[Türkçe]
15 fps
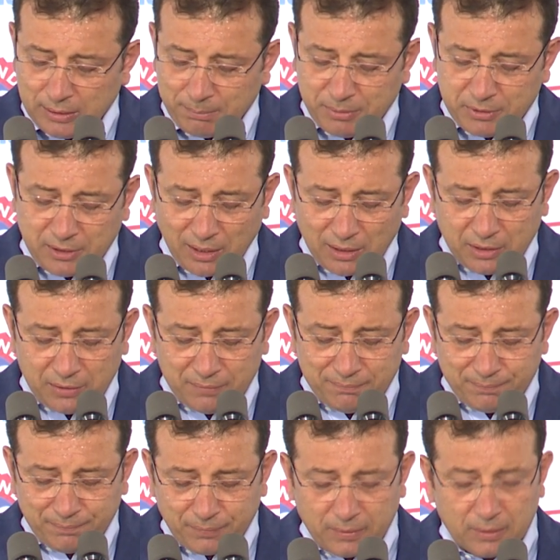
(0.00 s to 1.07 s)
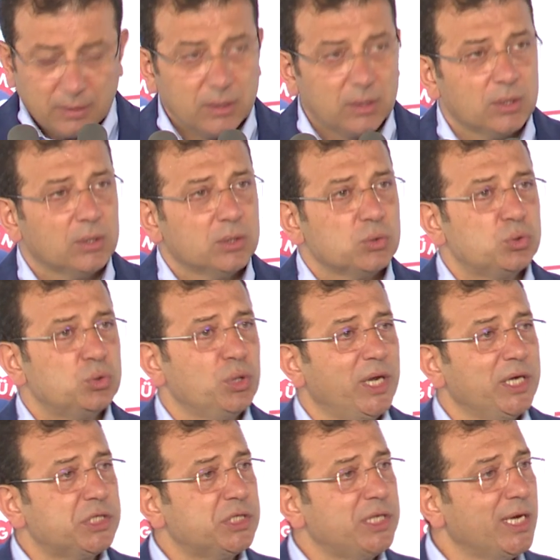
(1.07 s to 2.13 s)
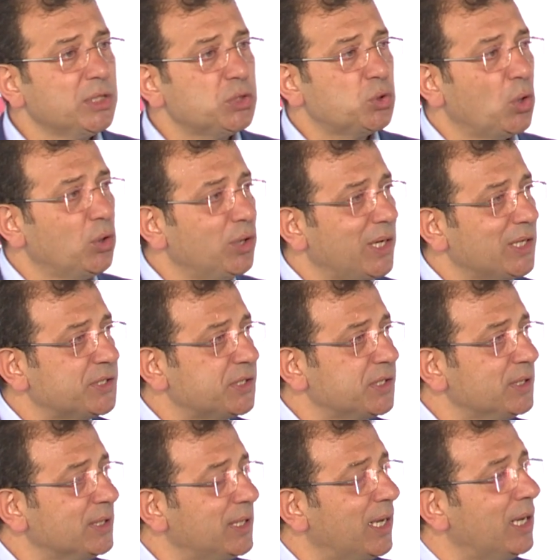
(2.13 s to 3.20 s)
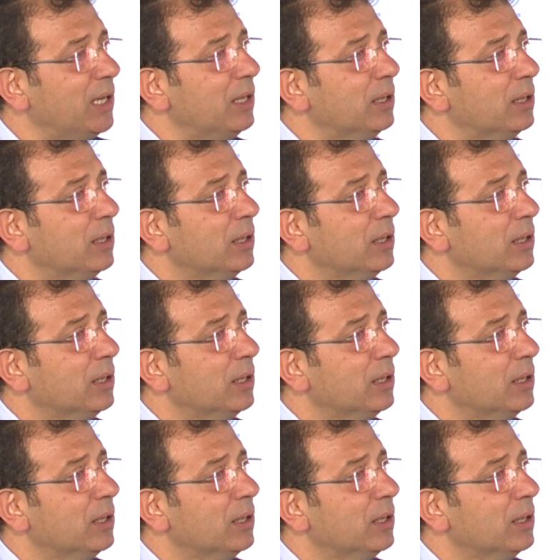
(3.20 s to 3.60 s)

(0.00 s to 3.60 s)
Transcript: bir takım süreçler sonrasında